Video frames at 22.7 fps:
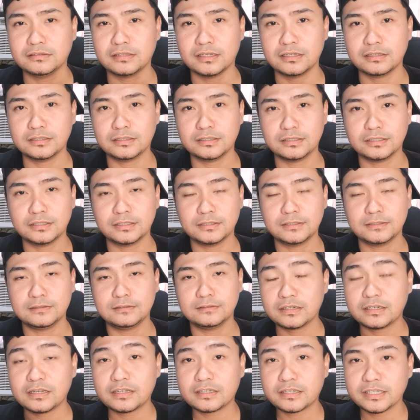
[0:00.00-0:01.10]
talagang
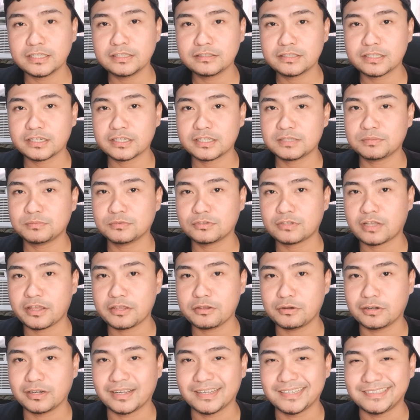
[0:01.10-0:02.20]
nagkaka-interest po
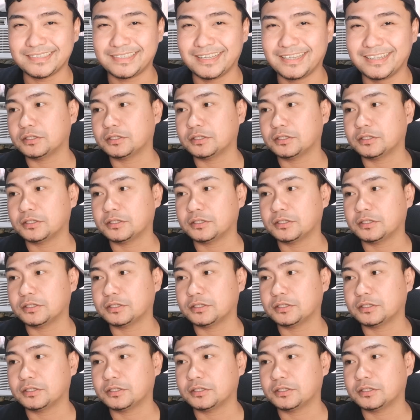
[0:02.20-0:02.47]
tayo agad.